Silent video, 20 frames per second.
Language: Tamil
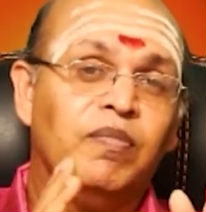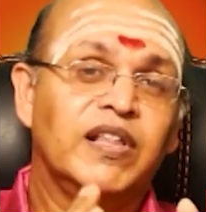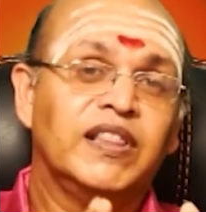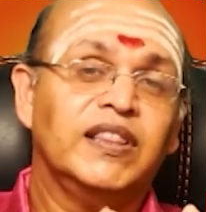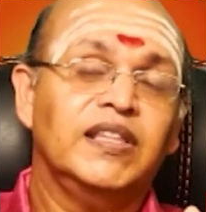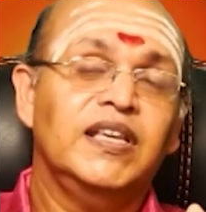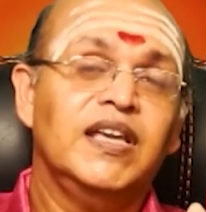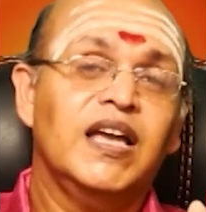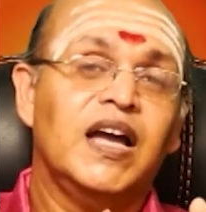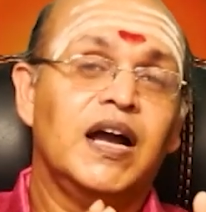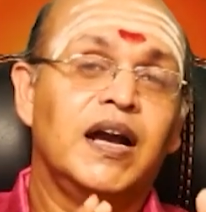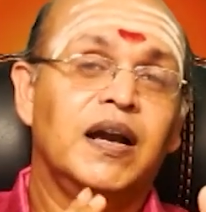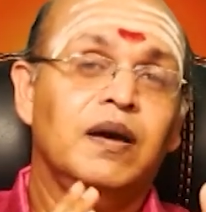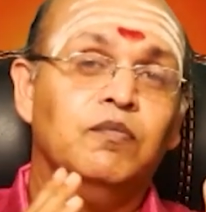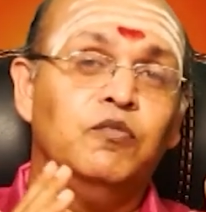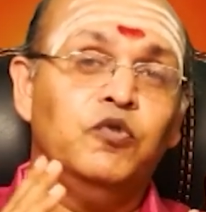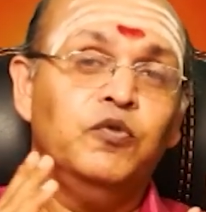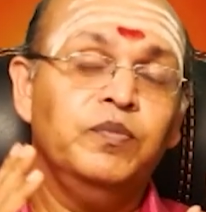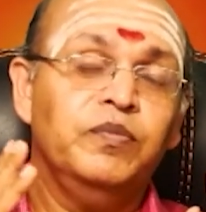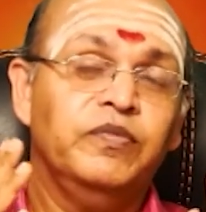
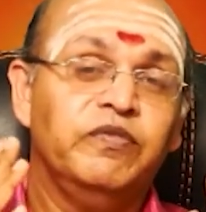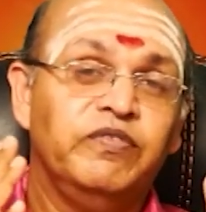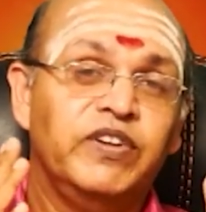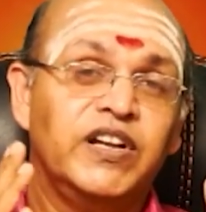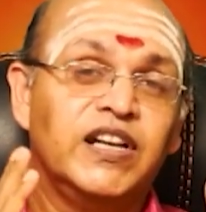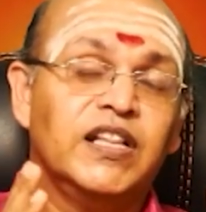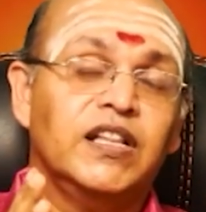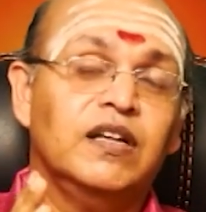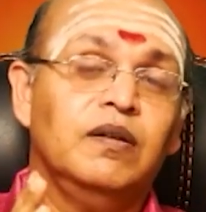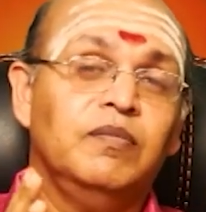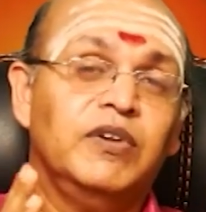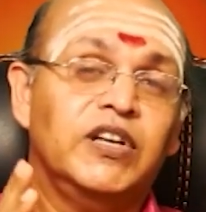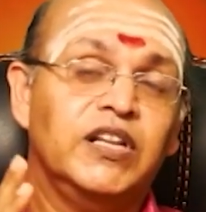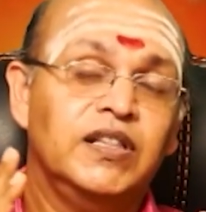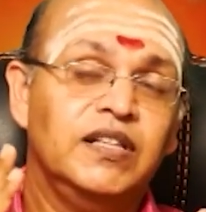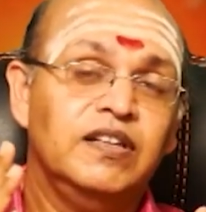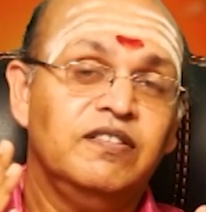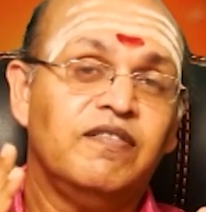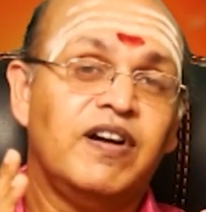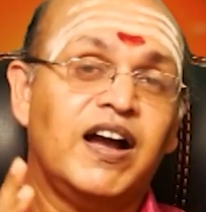மத்தியானமும் விரதம்
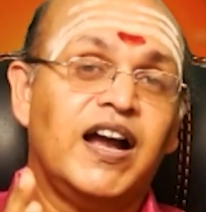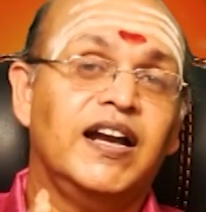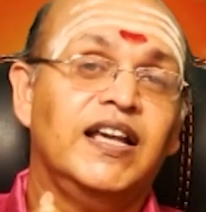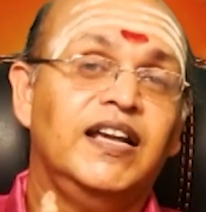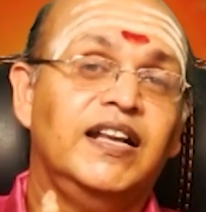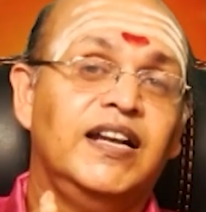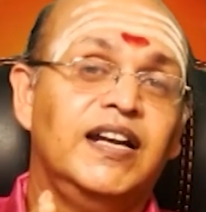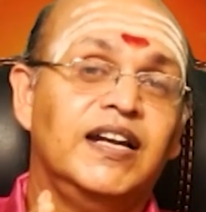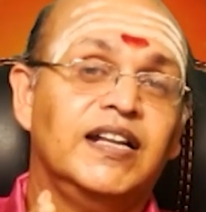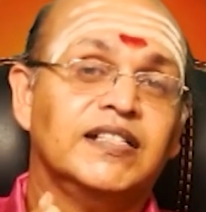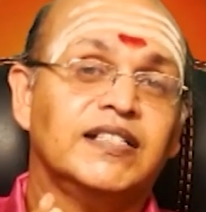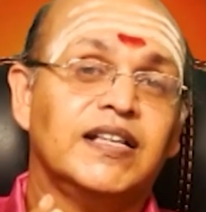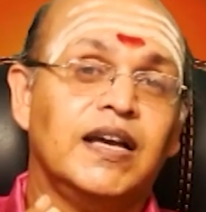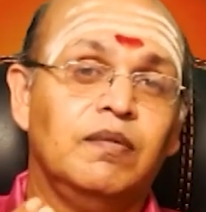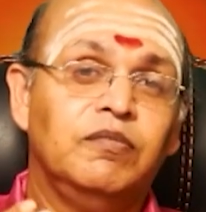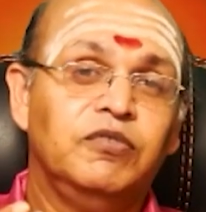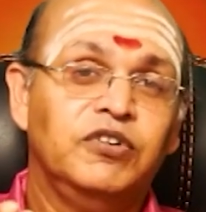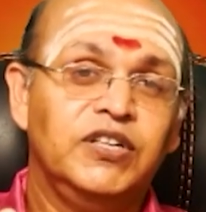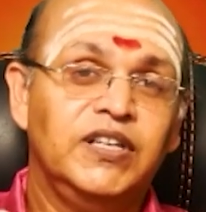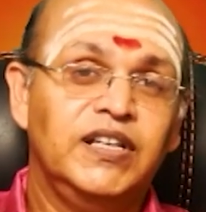இருந்து வாழை இலையில்
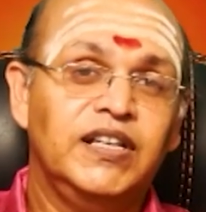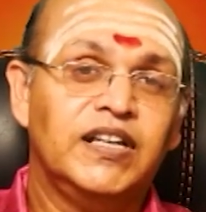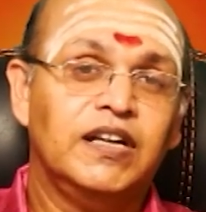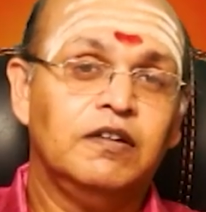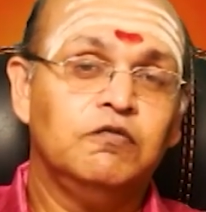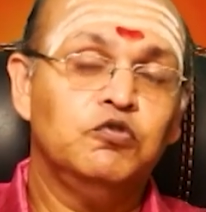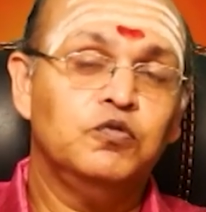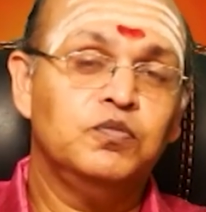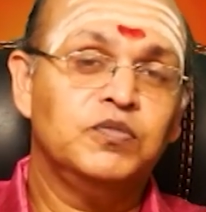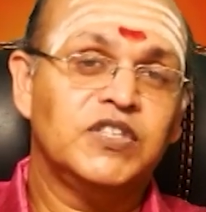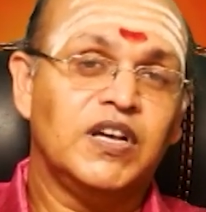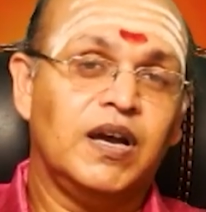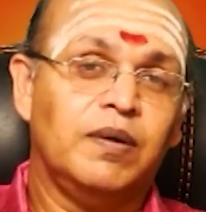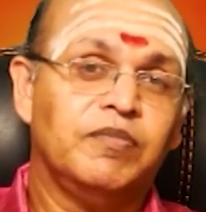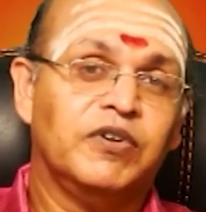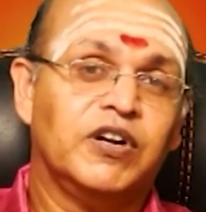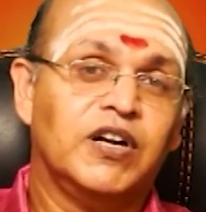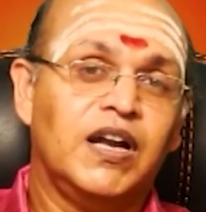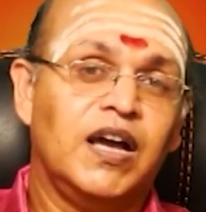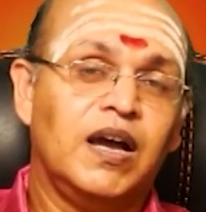சாப்பிட்டு இரவும்
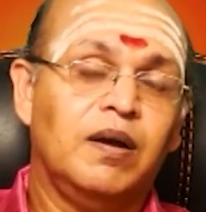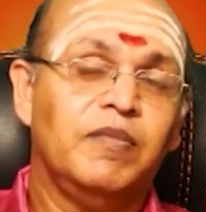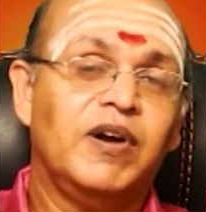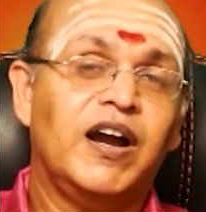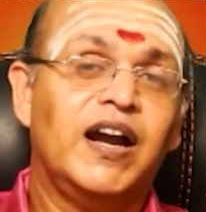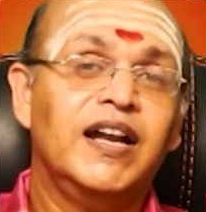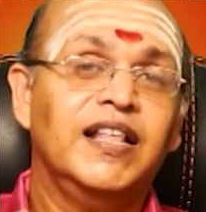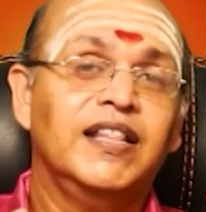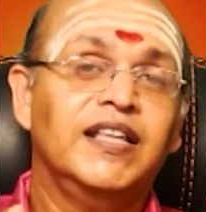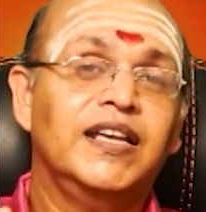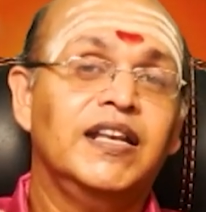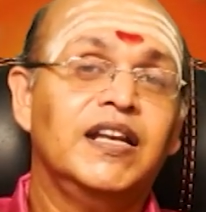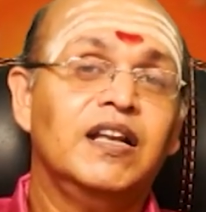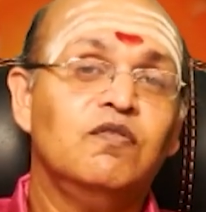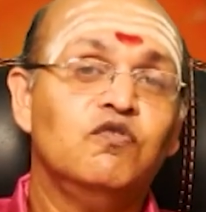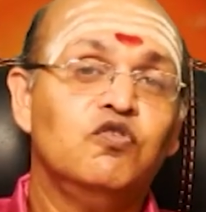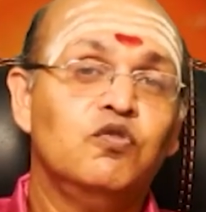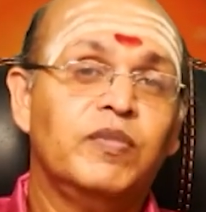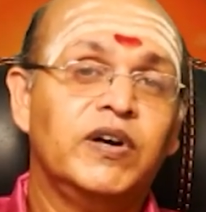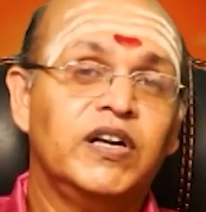சாப்பிடலாம் அல்லது
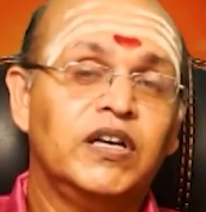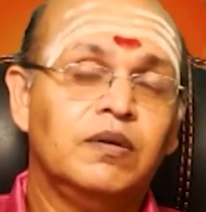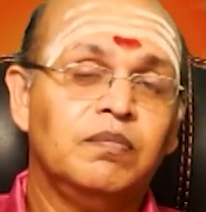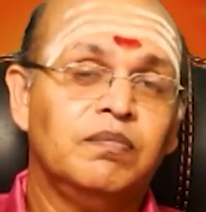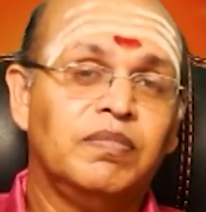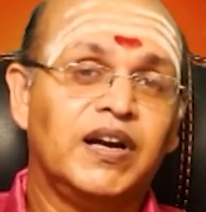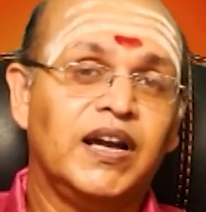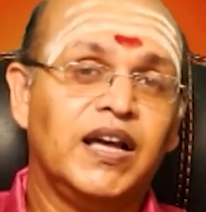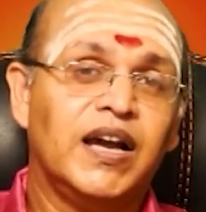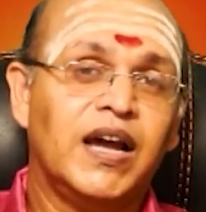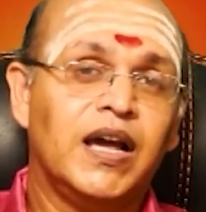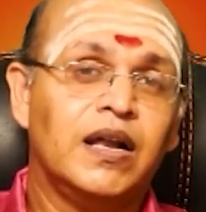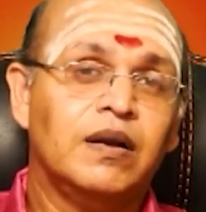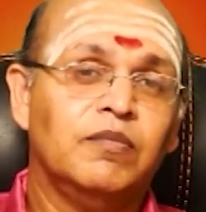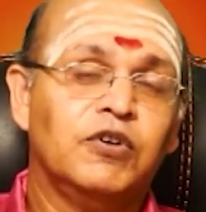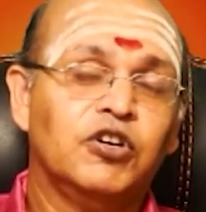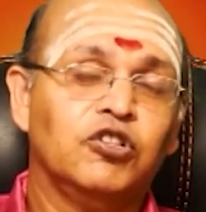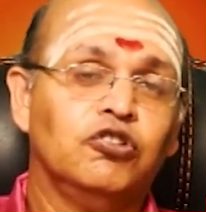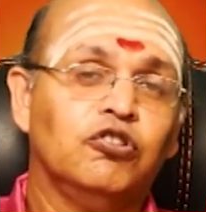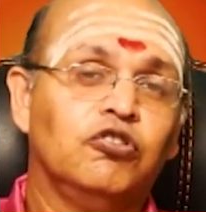இரவும் மட்டும்
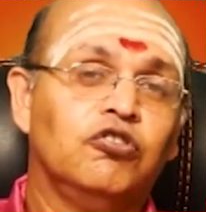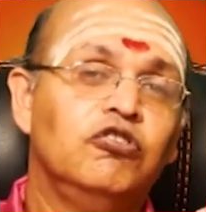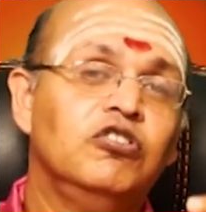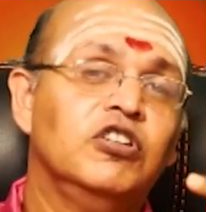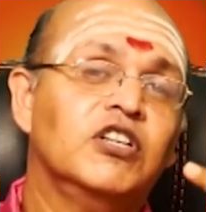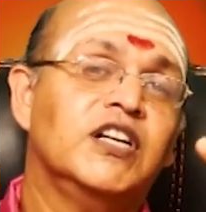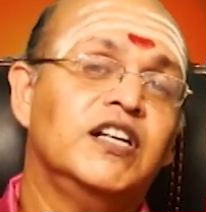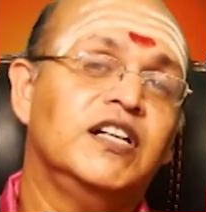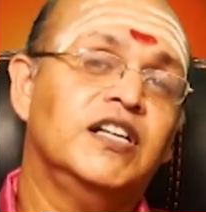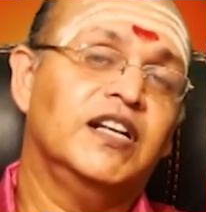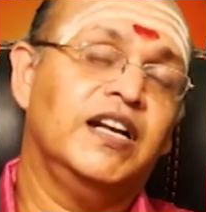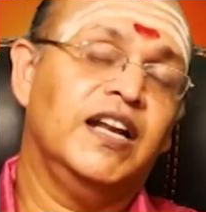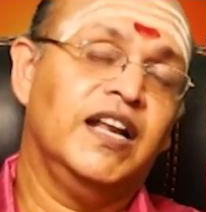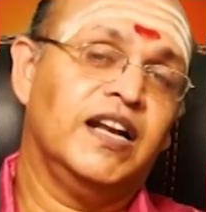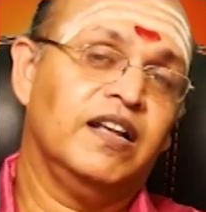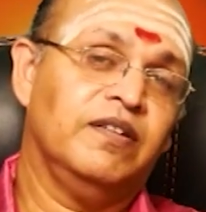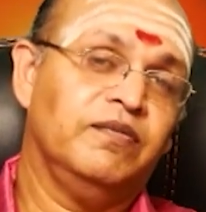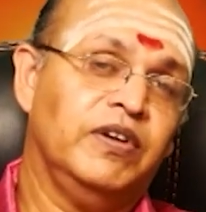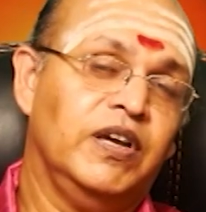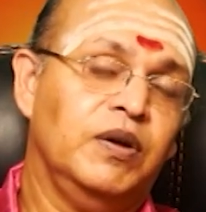பலகாரம் எடுத்துக்கொண்டு ரெண்டு
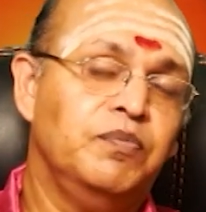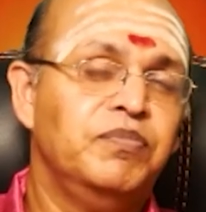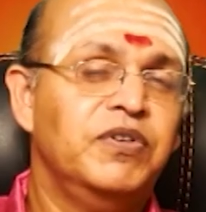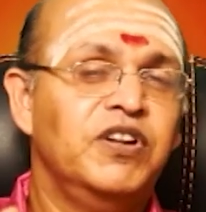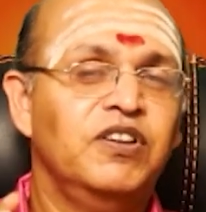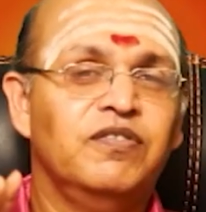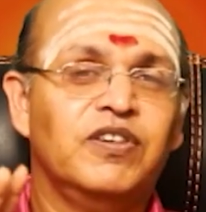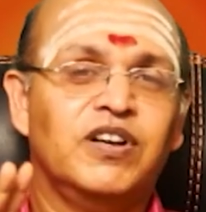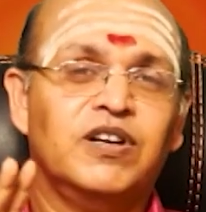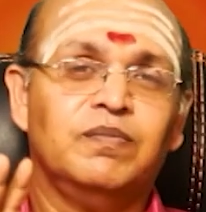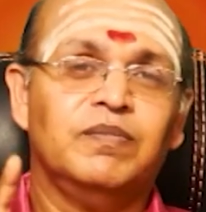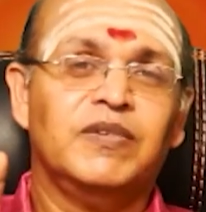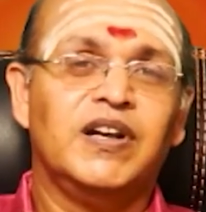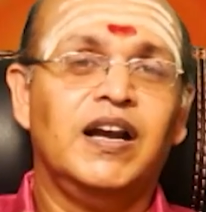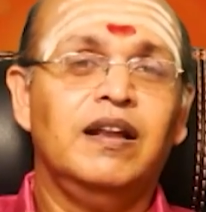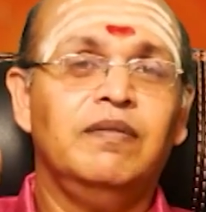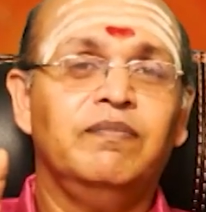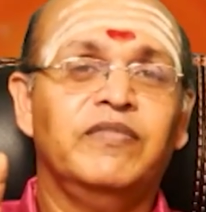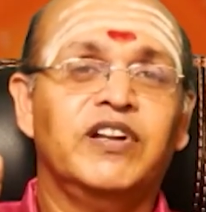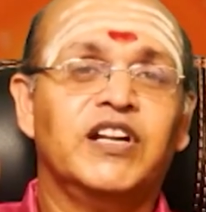நேரம் எப்படி
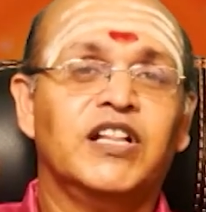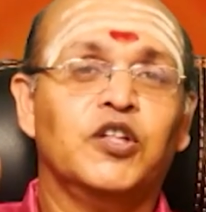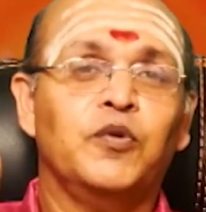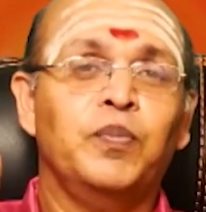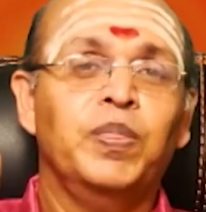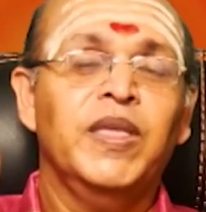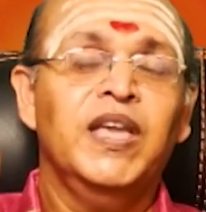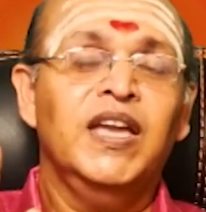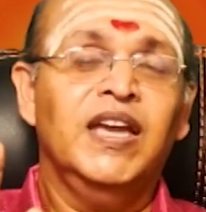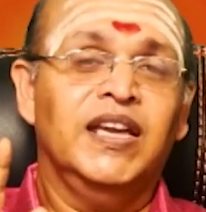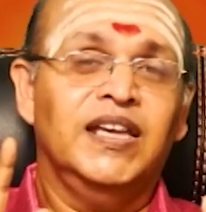வேணும்னாலும் விரதம்